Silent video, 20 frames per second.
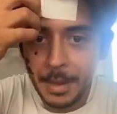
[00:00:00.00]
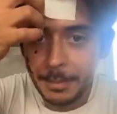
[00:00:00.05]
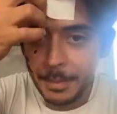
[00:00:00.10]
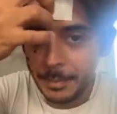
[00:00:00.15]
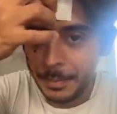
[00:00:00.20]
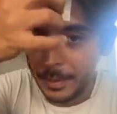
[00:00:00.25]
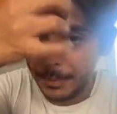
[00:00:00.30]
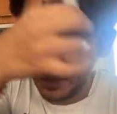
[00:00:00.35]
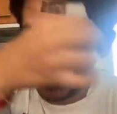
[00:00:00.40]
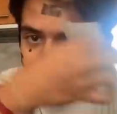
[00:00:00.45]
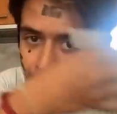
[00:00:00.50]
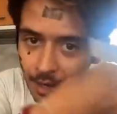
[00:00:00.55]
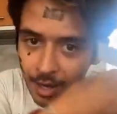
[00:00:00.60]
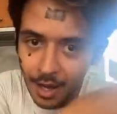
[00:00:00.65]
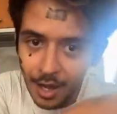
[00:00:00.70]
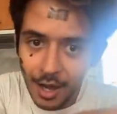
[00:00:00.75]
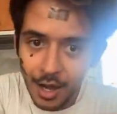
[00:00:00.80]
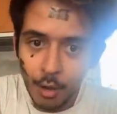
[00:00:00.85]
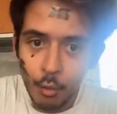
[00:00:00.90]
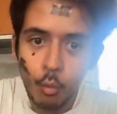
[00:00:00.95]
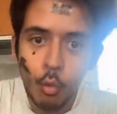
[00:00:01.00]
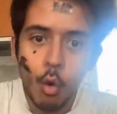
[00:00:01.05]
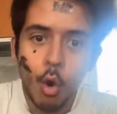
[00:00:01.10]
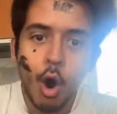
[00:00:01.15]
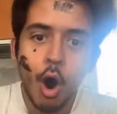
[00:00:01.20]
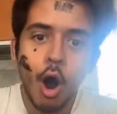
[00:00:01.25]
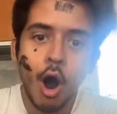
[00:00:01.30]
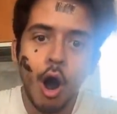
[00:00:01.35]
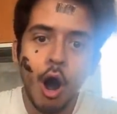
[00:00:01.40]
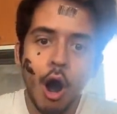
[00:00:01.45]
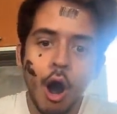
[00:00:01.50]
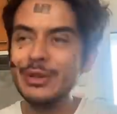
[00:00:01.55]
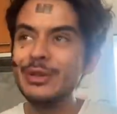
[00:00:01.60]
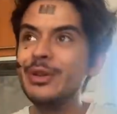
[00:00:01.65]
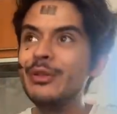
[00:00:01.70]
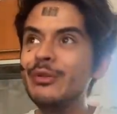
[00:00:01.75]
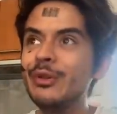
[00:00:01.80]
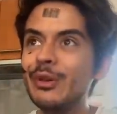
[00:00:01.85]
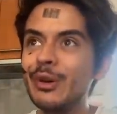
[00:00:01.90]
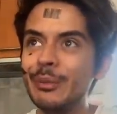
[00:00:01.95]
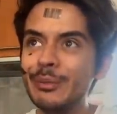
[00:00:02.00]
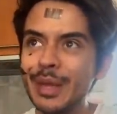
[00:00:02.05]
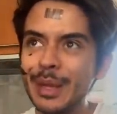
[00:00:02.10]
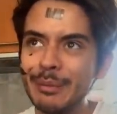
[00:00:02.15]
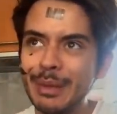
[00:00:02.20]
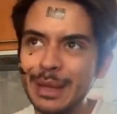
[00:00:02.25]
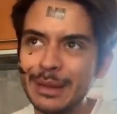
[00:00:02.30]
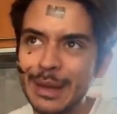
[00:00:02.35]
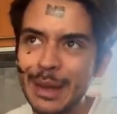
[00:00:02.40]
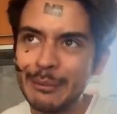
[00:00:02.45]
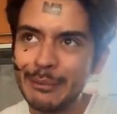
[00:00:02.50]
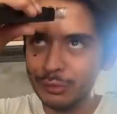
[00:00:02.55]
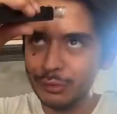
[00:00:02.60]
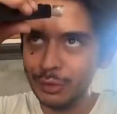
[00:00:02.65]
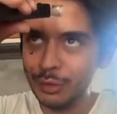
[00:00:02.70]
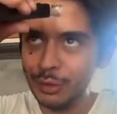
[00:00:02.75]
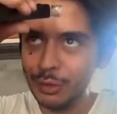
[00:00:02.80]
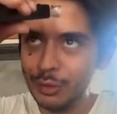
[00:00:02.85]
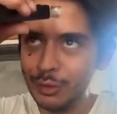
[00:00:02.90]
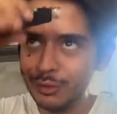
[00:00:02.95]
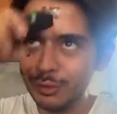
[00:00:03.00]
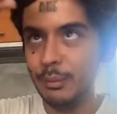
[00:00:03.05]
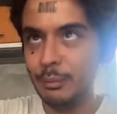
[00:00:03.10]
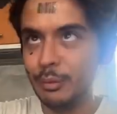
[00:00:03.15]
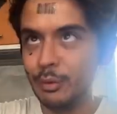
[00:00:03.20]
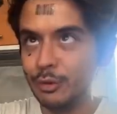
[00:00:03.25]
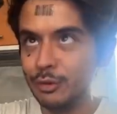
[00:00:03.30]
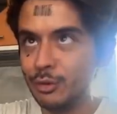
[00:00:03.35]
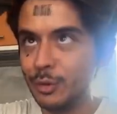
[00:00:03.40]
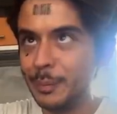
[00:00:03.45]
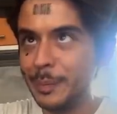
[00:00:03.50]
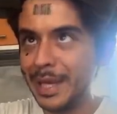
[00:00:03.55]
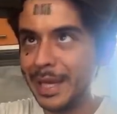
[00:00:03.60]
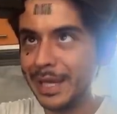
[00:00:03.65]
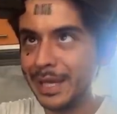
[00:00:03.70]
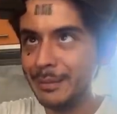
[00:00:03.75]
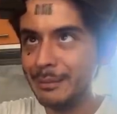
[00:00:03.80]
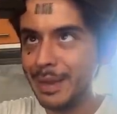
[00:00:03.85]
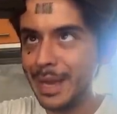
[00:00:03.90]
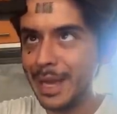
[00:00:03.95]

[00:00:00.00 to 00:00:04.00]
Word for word: papa, papa wow Je vaux combien, madame Produit périmé Un